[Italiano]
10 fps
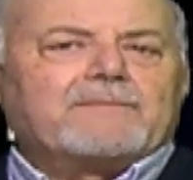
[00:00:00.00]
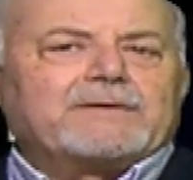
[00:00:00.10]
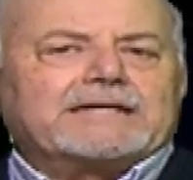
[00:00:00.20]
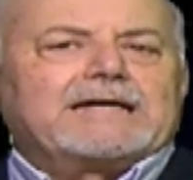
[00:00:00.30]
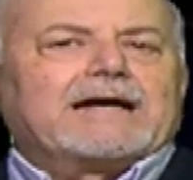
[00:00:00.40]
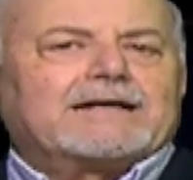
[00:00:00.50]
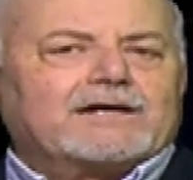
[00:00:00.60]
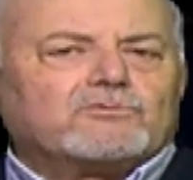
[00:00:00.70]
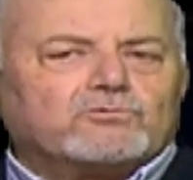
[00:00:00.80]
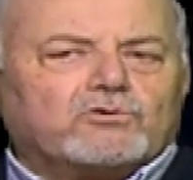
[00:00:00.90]
perché è
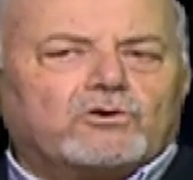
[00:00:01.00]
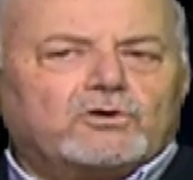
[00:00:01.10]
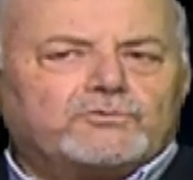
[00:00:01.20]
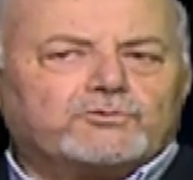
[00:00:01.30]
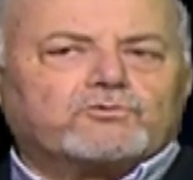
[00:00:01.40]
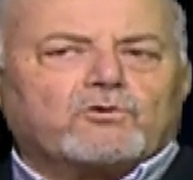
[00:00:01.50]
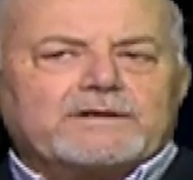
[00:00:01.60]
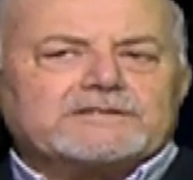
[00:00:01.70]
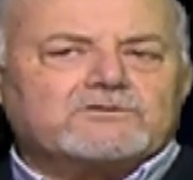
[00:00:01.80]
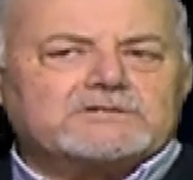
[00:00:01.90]
accaduto tutto
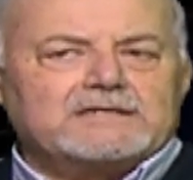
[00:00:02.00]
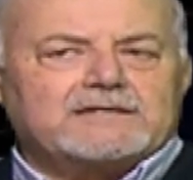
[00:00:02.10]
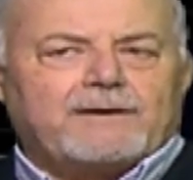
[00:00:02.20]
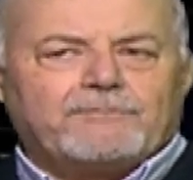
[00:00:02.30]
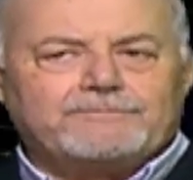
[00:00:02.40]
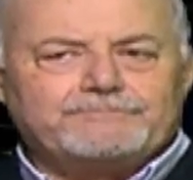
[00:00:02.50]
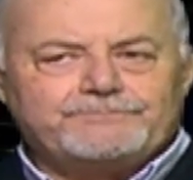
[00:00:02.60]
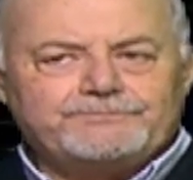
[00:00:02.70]
questo. Sentiamo.